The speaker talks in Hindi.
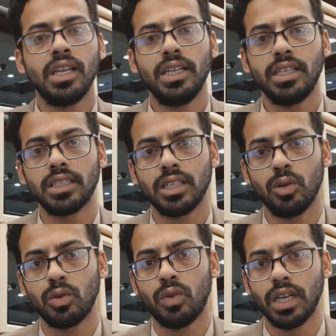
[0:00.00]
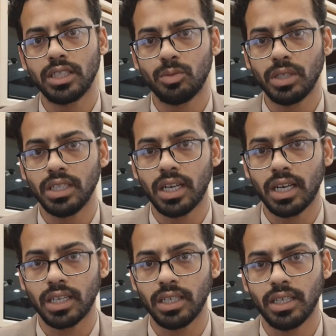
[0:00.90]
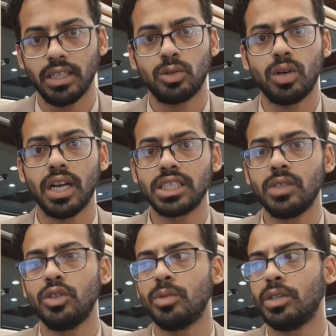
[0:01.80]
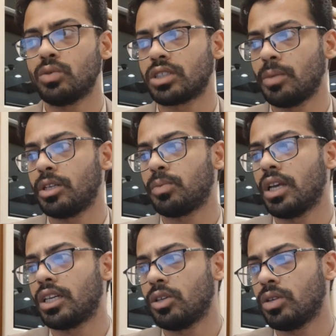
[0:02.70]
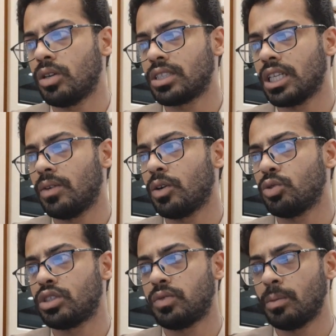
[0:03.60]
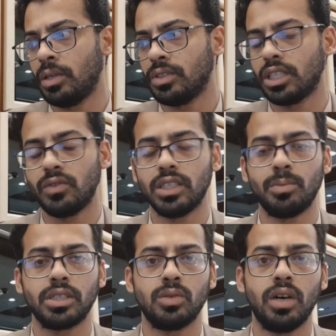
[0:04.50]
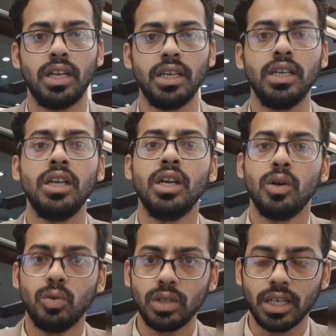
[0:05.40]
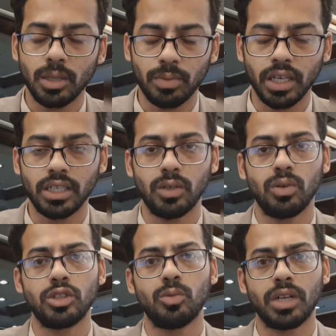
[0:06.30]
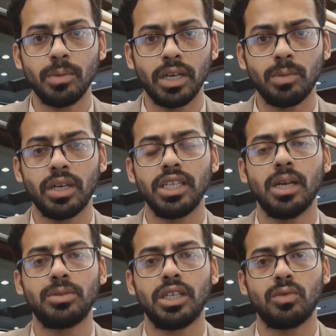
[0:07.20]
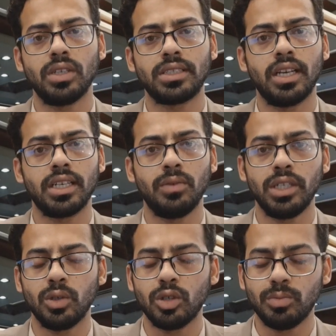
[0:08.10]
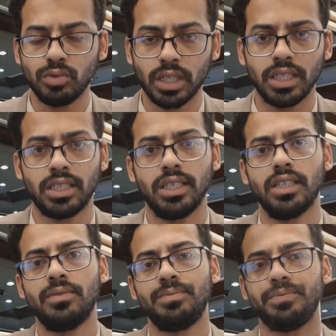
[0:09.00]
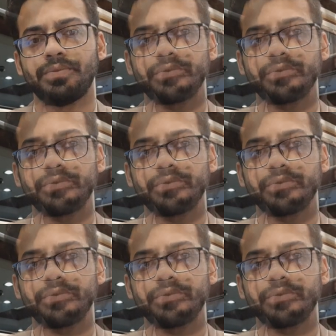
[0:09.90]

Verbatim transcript: इंडिया से लोग वाया दुबई आ रहे हैं तो आज की वीडियो में उसका भी रिप्लाई करूंगा और इसके अलावा कुछ फैमिली विजिट वीज़ा पर सवाल हैं उनका रिप्लाई करूंगा तो बरए मेहरबानी आपसे रिक्वेस्ट है कि वीडियो को पूरा देखिएगा एक